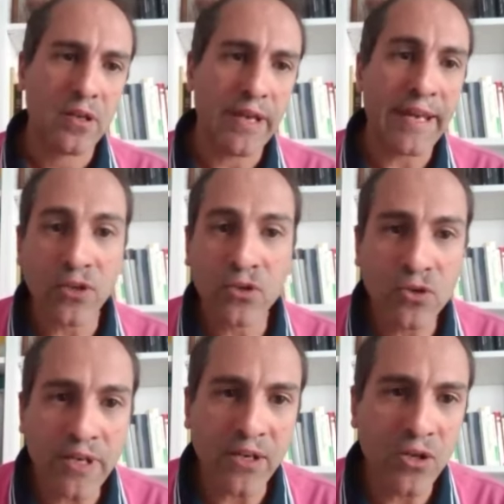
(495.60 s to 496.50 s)
Étant
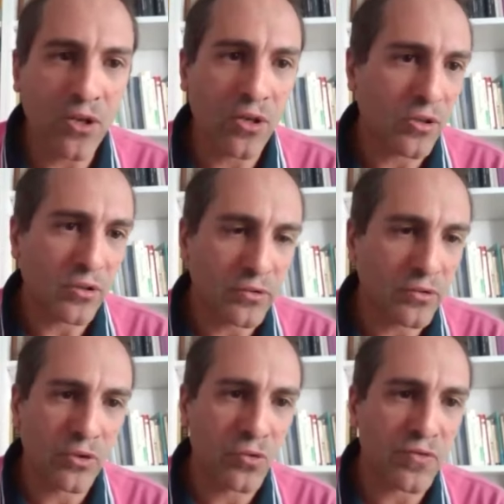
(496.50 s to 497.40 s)
donné que,
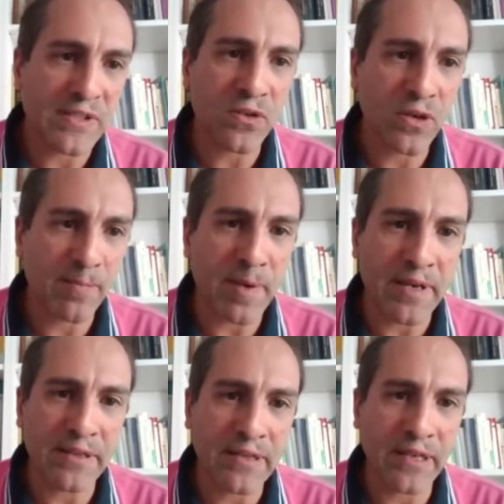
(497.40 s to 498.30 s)
de toute façon, la
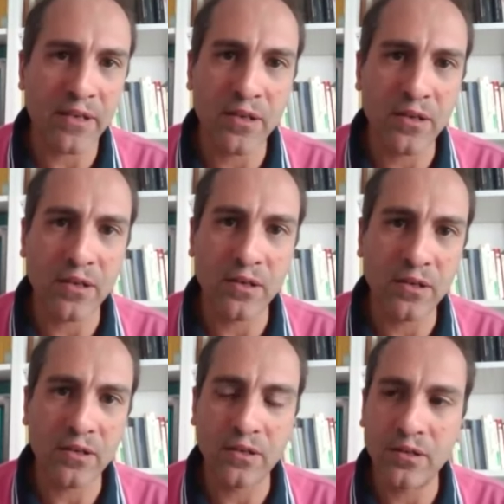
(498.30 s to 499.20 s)
peine était euh,
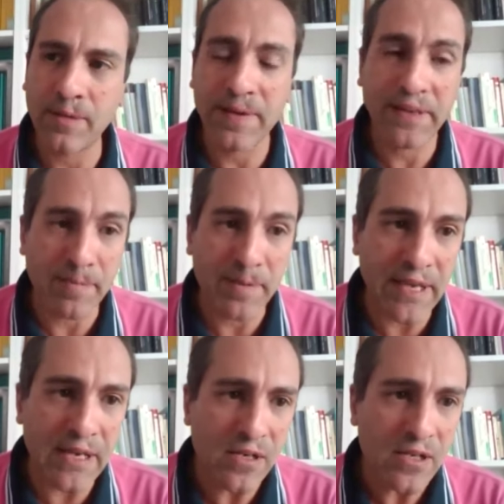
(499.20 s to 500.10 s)
la peine
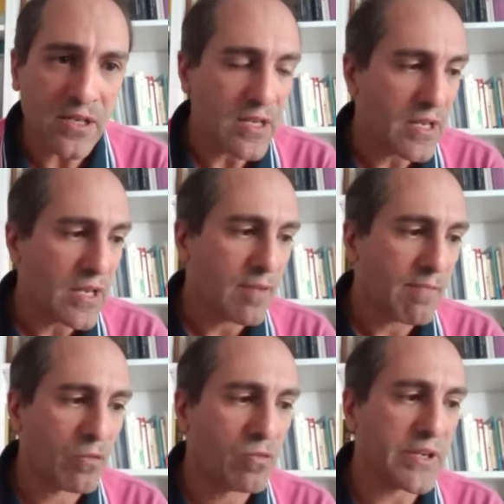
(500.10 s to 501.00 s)
capitale,
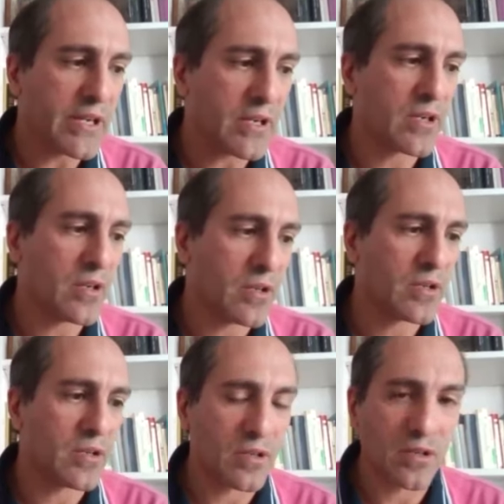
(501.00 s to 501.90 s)
bah, vous voyez que
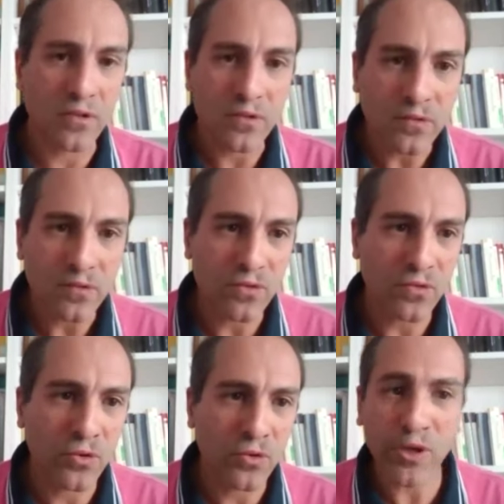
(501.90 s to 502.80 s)
euh,
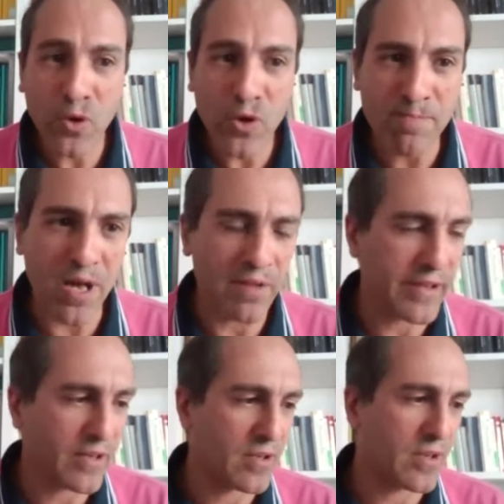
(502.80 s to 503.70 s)
on ne rigolait pas
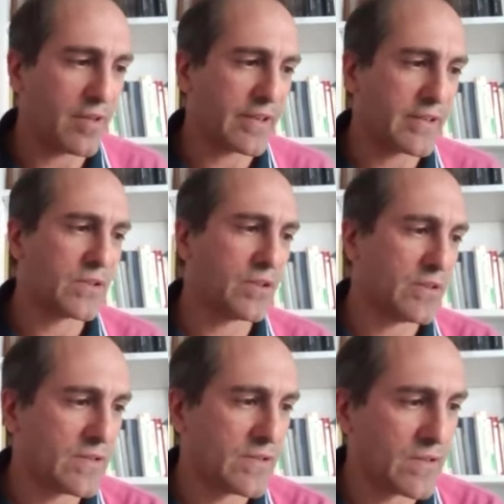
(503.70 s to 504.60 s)
avec, euh, avec
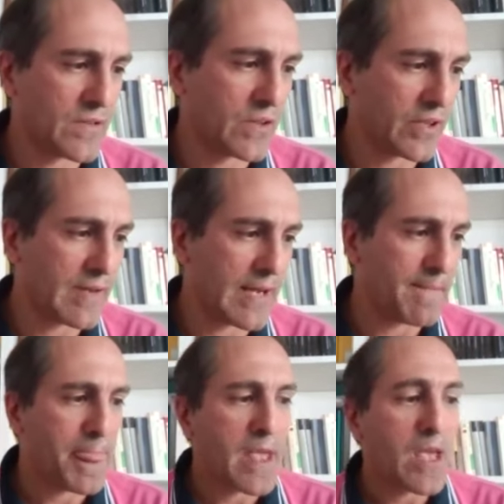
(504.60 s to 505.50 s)
ce, crime-là.
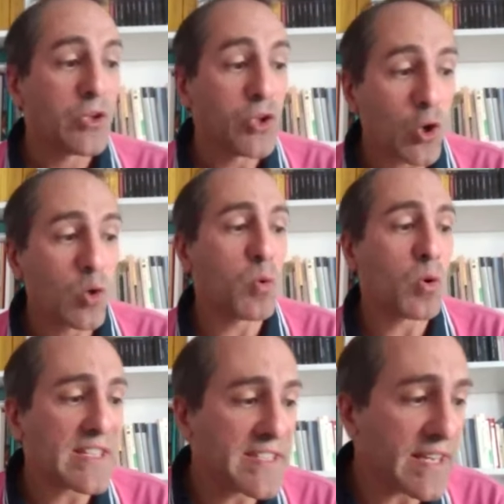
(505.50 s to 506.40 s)
Donc,
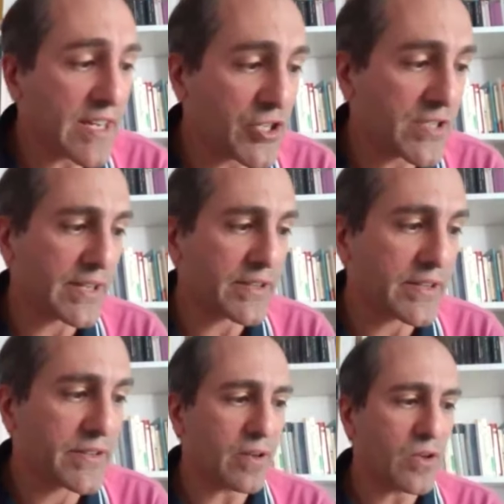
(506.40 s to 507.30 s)
pour l'ancien
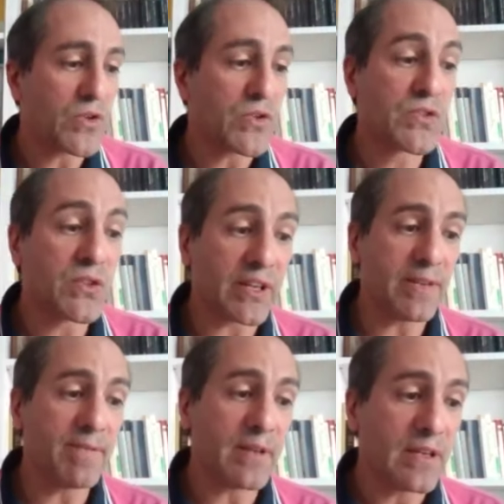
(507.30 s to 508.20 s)
législateur, ce
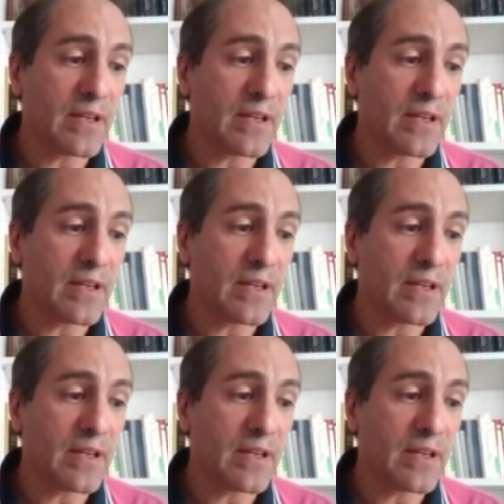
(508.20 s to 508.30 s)
crime,